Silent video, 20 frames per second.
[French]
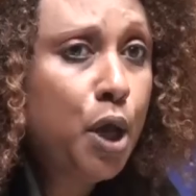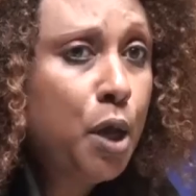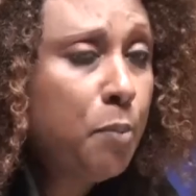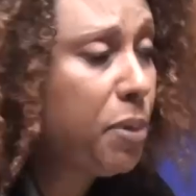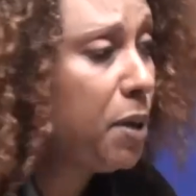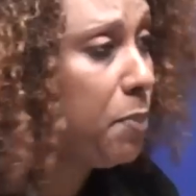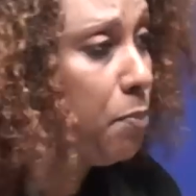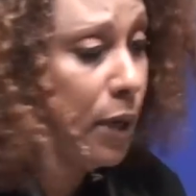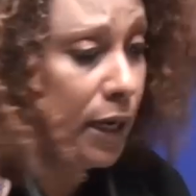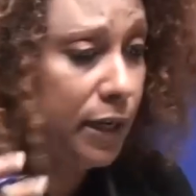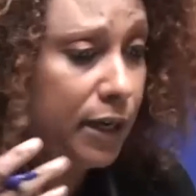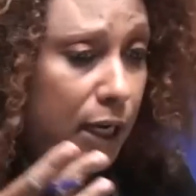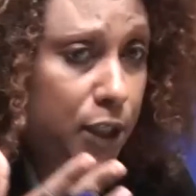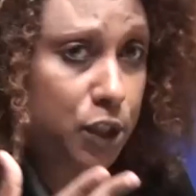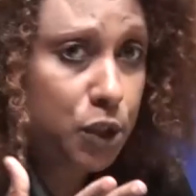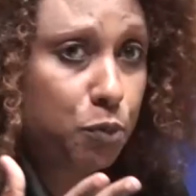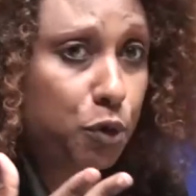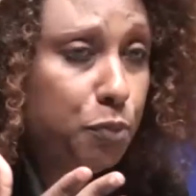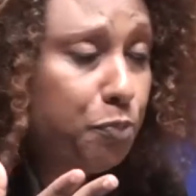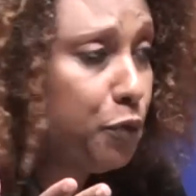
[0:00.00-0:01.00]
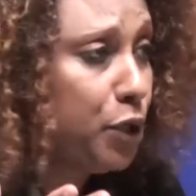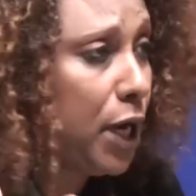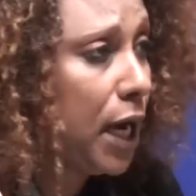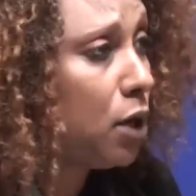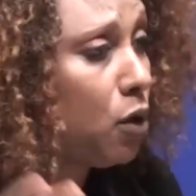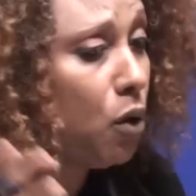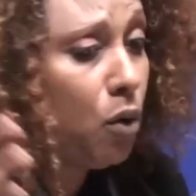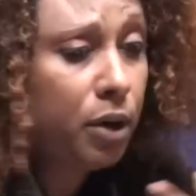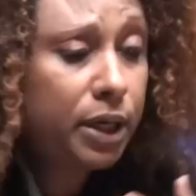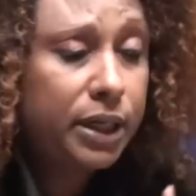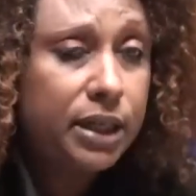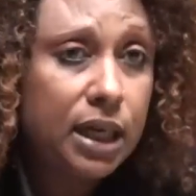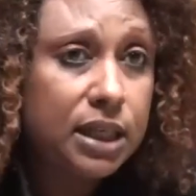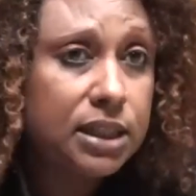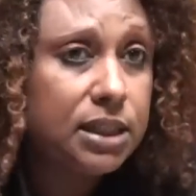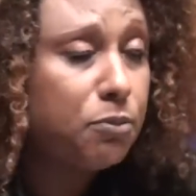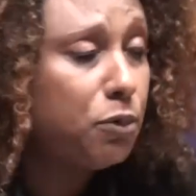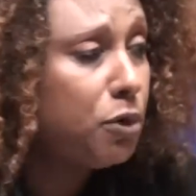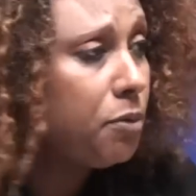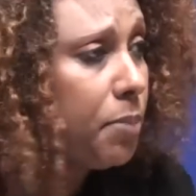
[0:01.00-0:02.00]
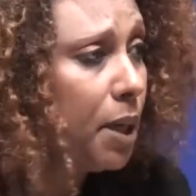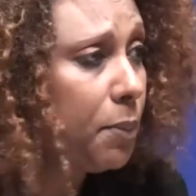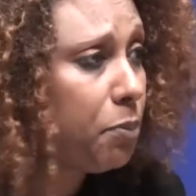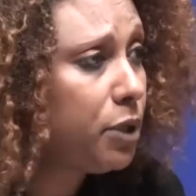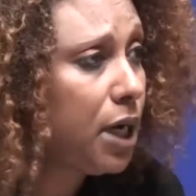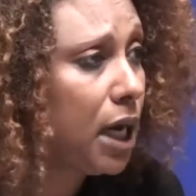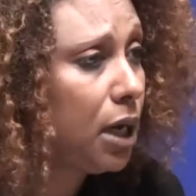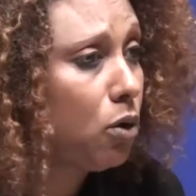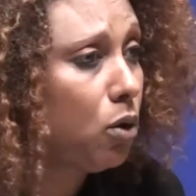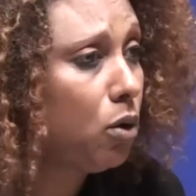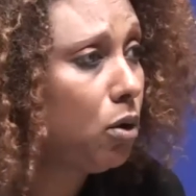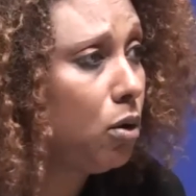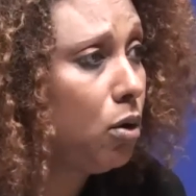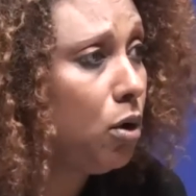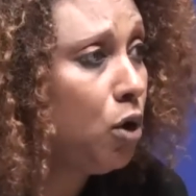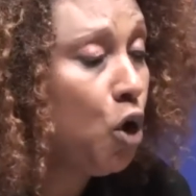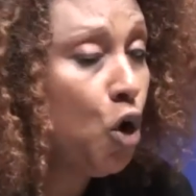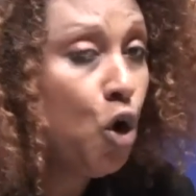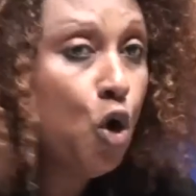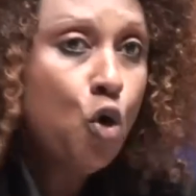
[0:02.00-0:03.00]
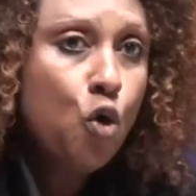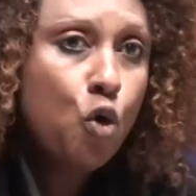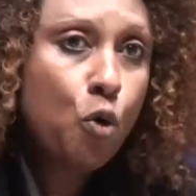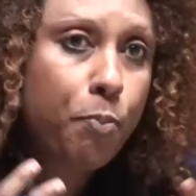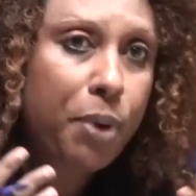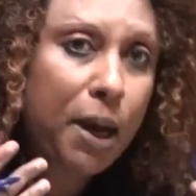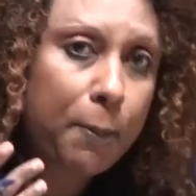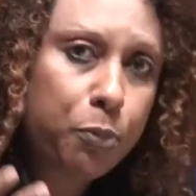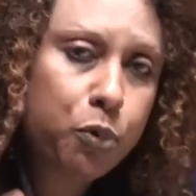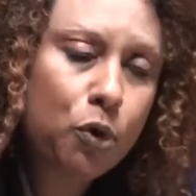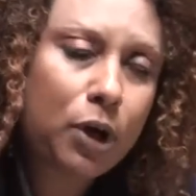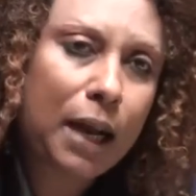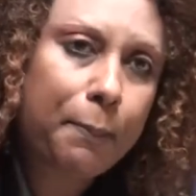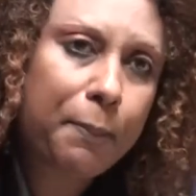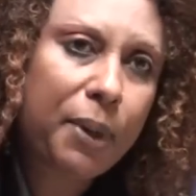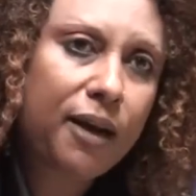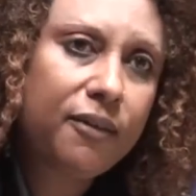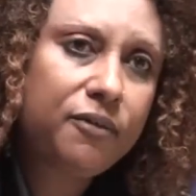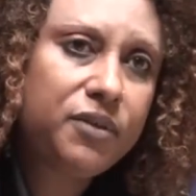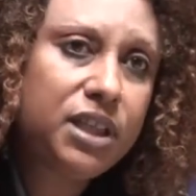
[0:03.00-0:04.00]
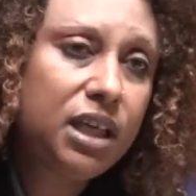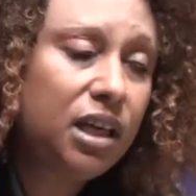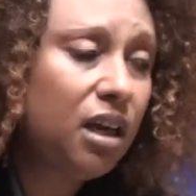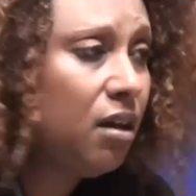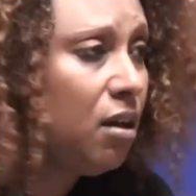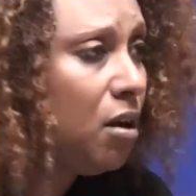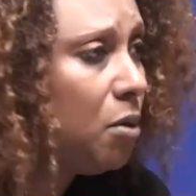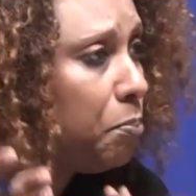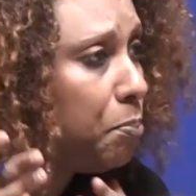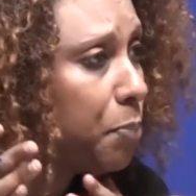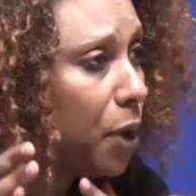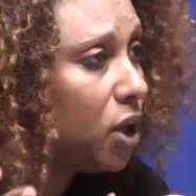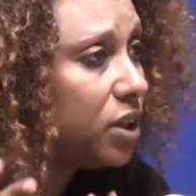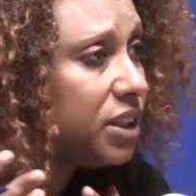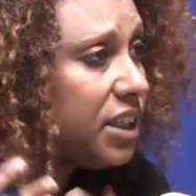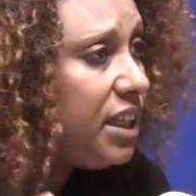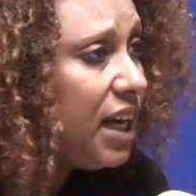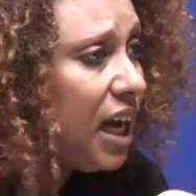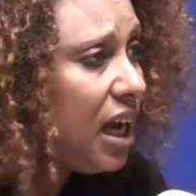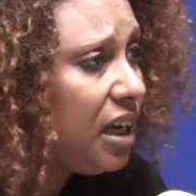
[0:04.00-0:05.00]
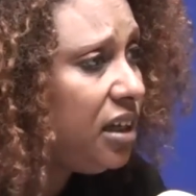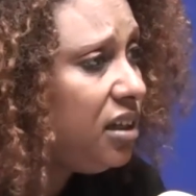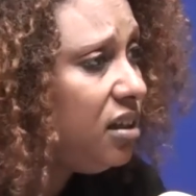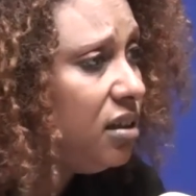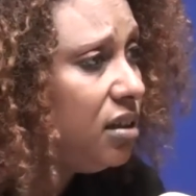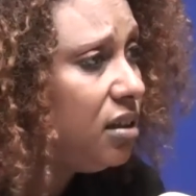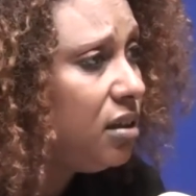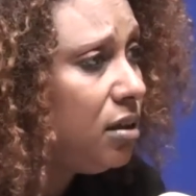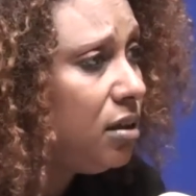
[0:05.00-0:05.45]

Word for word: Mais il y a des gens pour d'accord, il y a des gens pas pour d'accord. Ou pas pour capable de dire party line.